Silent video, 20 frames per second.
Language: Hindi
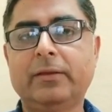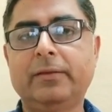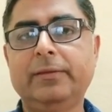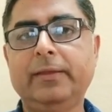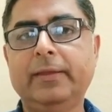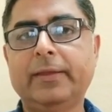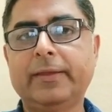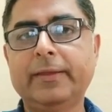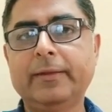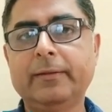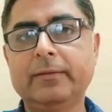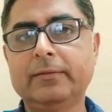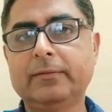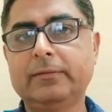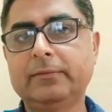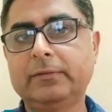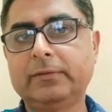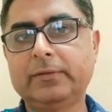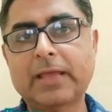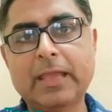करनी है
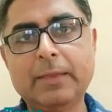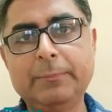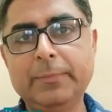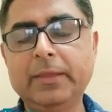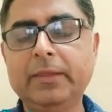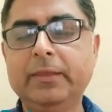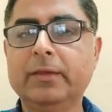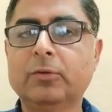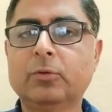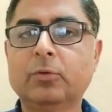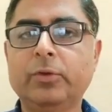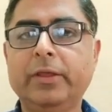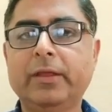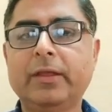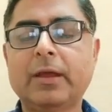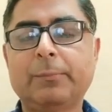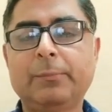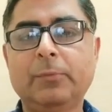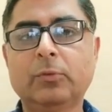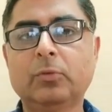टाइमिंग के
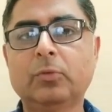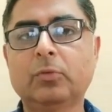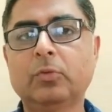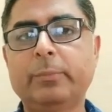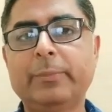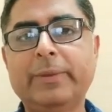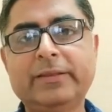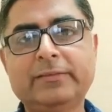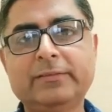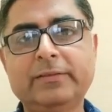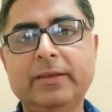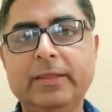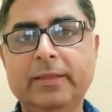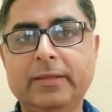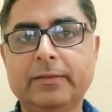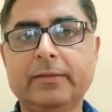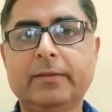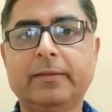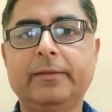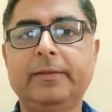अकॉर्डिंग आप लोगों को मैथ्स
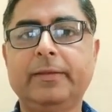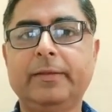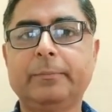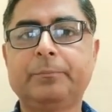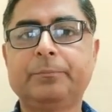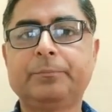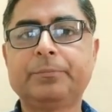नहीं करनी